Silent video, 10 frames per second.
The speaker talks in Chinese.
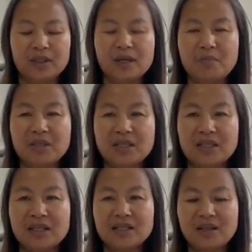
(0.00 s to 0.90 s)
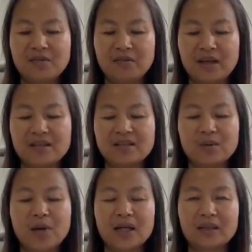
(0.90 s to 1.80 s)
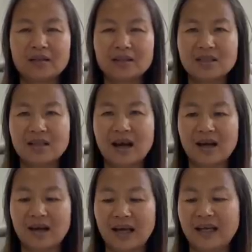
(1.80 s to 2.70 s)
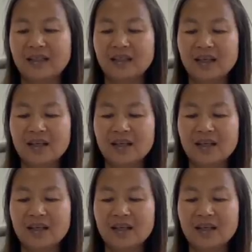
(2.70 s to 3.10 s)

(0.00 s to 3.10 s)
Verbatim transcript: 他们这些个珍玩字画到底是哪来的呢？